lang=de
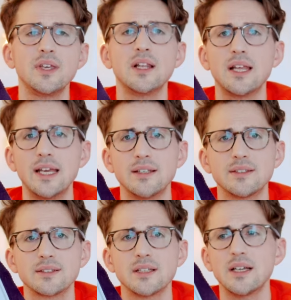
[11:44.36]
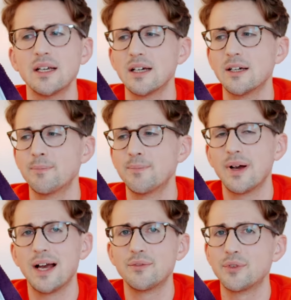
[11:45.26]
wie Lace. Ähm,
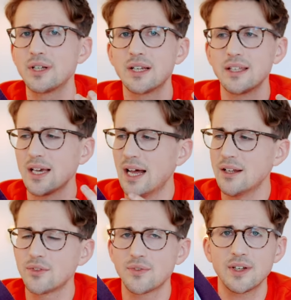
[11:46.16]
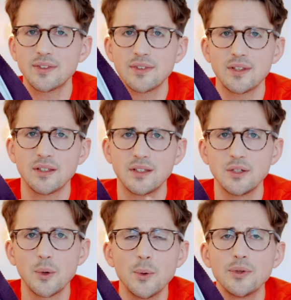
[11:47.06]
wirklich alles, was
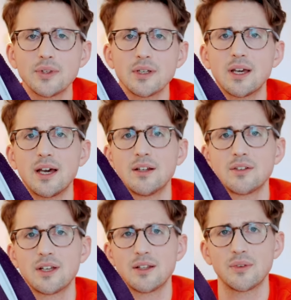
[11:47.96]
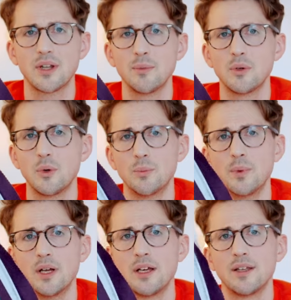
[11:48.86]
die Größe hat, kannst du damit
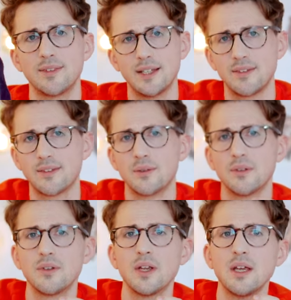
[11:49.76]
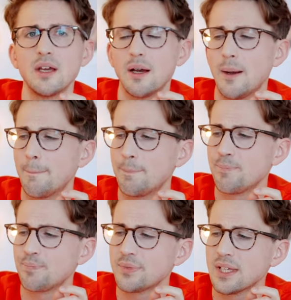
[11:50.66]
um setzen. Und ähm,
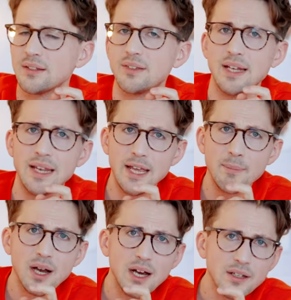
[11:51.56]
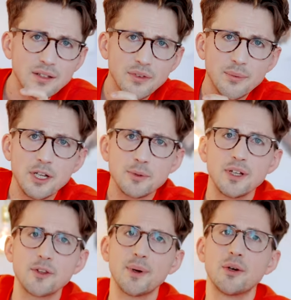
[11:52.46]
der Nähberater zum
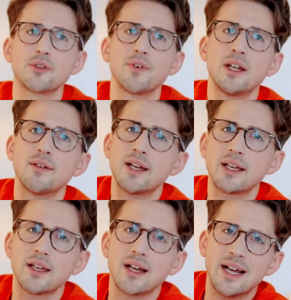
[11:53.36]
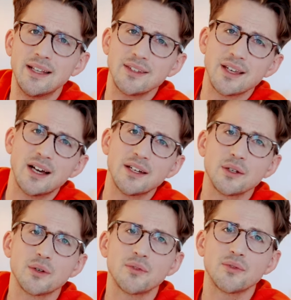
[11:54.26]
Beispiel ist bei Husqvarna Viking
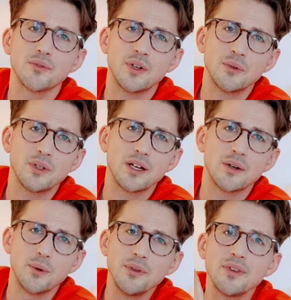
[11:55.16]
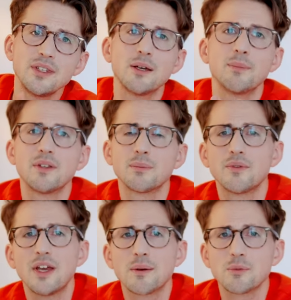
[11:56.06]
einzigartig und wenn du dir unsicher bist,
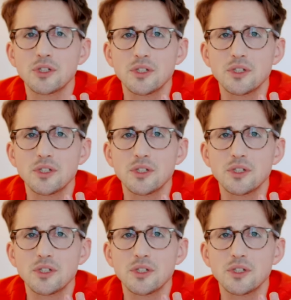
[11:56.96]
mit welchem